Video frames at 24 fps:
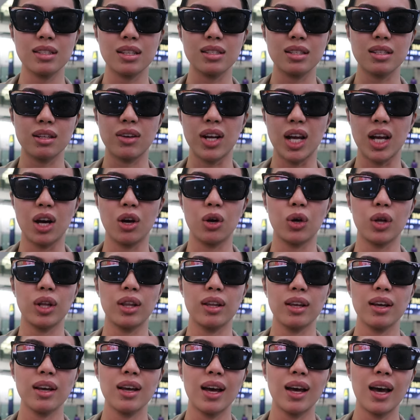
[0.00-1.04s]
It's around
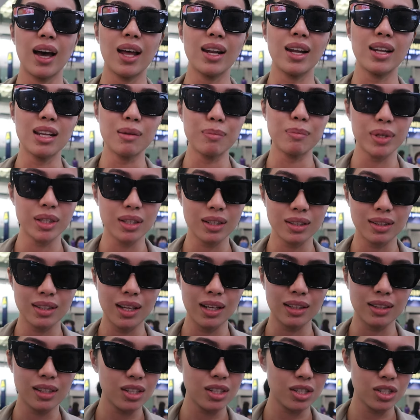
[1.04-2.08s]
unlimited
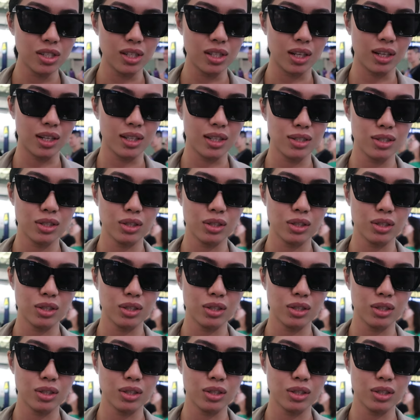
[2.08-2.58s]
data na siya,